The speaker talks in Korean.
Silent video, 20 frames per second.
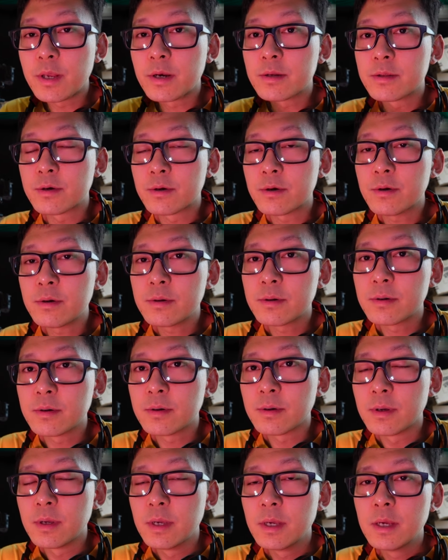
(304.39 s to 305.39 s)
예를 들어.
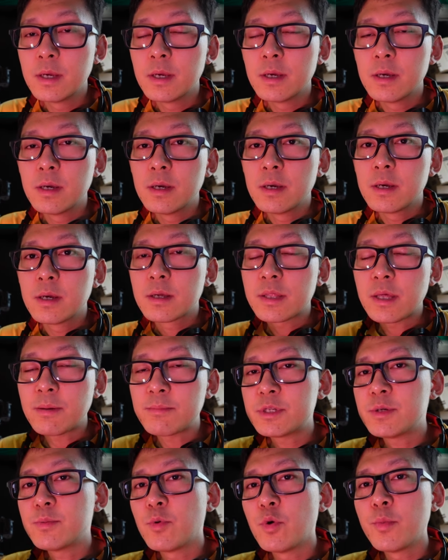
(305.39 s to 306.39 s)
어.
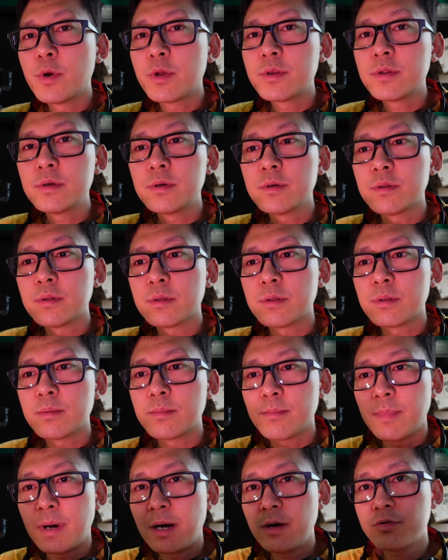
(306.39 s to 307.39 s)
35면은
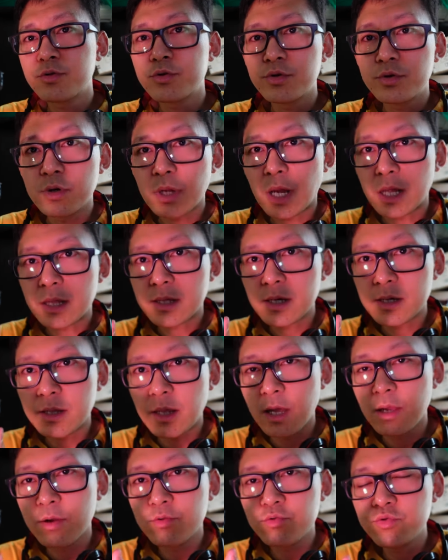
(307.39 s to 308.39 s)
마우스를 갖다
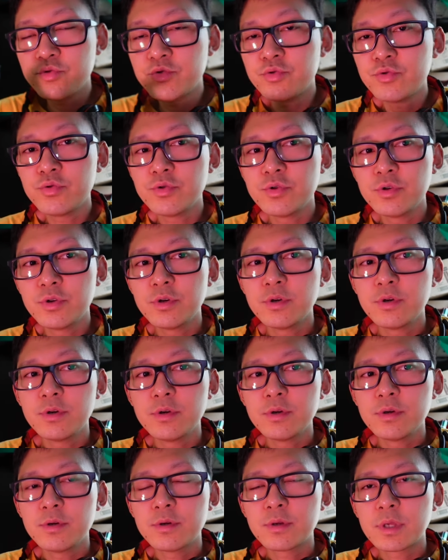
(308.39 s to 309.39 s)
대고
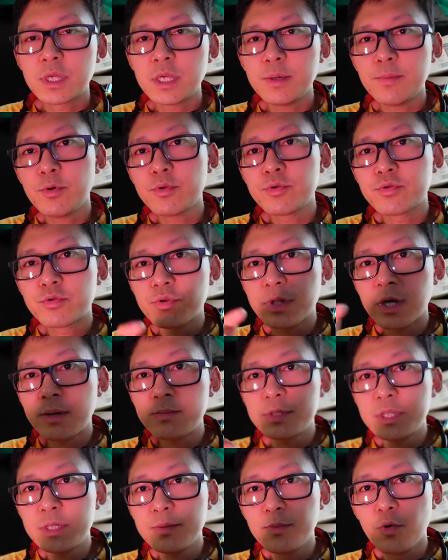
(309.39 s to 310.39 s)
키보드로
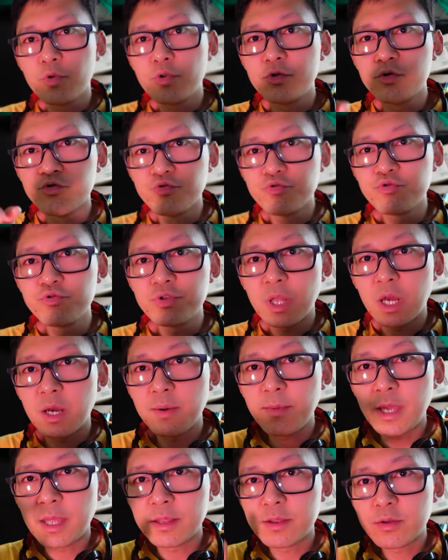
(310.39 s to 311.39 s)
35를 누른
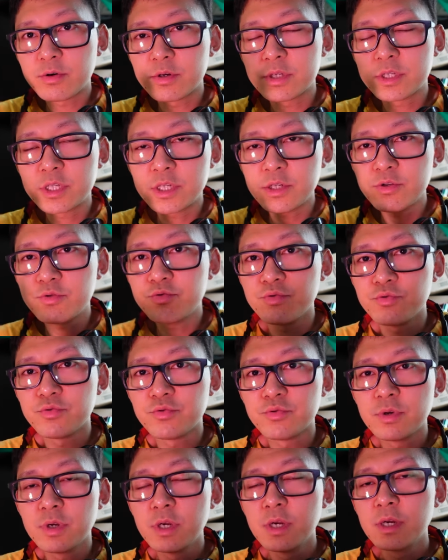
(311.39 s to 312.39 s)
다음에 엔터를 치고
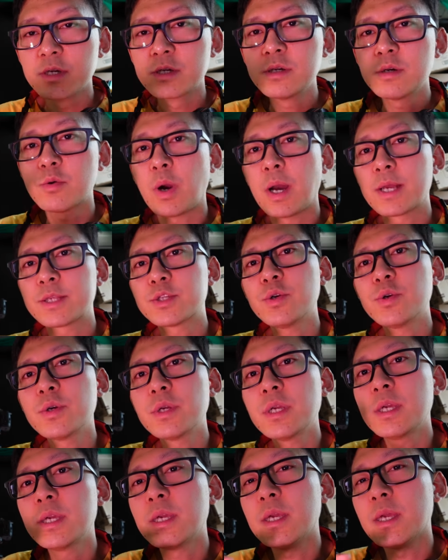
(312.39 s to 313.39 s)
그
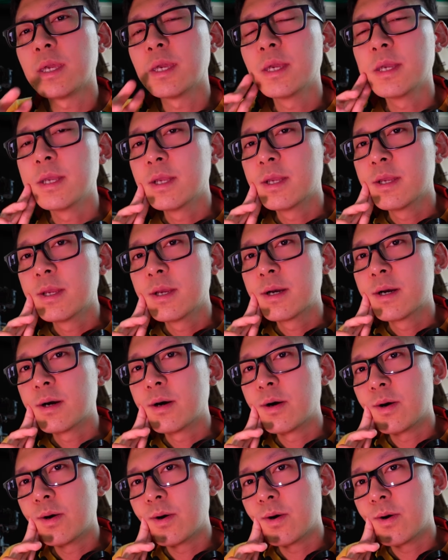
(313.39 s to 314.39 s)
과정이
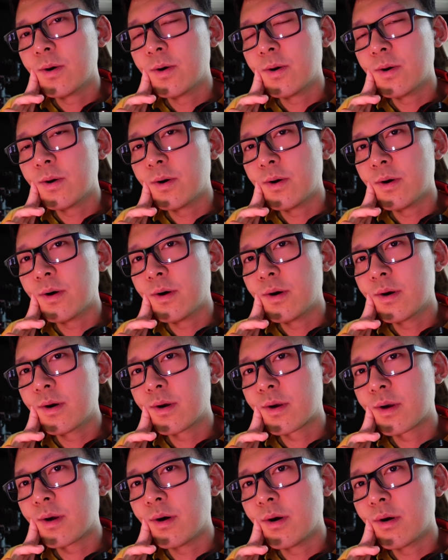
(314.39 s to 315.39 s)
어
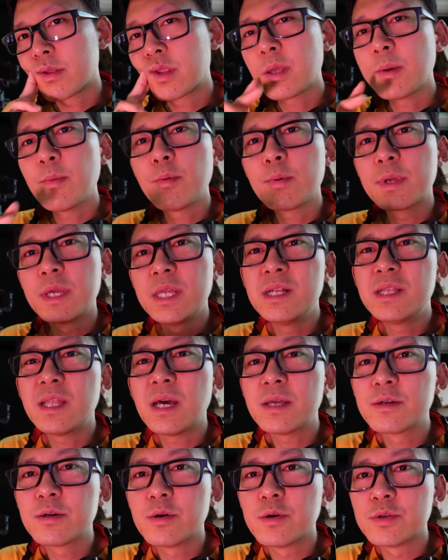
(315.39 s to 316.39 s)
어떻게 보면
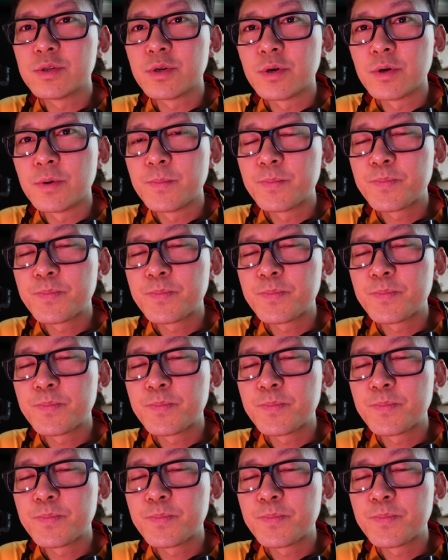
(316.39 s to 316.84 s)
길다는 거죠.